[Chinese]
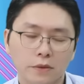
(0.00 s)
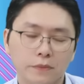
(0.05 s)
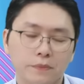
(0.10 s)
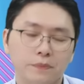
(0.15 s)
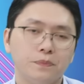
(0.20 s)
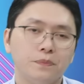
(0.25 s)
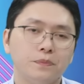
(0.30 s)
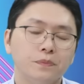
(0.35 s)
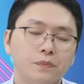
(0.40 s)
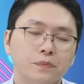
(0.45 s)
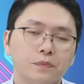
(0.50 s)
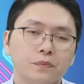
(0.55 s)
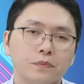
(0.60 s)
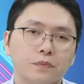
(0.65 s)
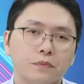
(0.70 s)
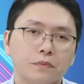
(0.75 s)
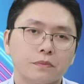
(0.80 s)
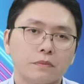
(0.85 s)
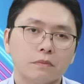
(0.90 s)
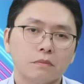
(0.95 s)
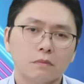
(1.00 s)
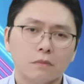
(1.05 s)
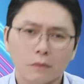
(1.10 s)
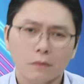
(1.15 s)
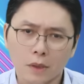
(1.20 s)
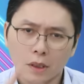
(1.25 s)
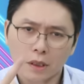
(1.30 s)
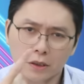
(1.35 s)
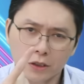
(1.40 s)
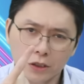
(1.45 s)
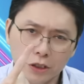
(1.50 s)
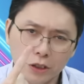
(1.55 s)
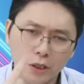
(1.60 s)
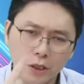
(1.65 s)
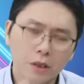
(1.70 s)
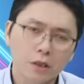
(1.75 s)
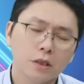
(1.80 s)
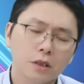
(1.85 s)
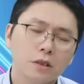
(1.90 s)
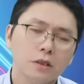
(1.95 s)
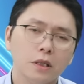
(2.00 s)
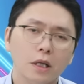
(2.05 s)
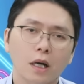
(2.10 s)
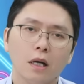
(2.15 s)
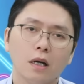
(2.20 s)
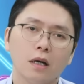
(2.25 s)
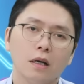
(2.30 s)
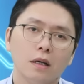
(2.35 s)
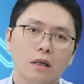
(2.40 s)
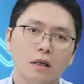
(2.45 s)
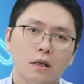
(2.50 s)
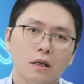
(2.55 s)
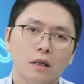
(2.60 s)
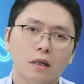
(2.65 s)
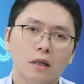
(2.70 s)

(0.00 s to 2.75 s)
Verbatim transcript: 对，七天而已啊，嗯。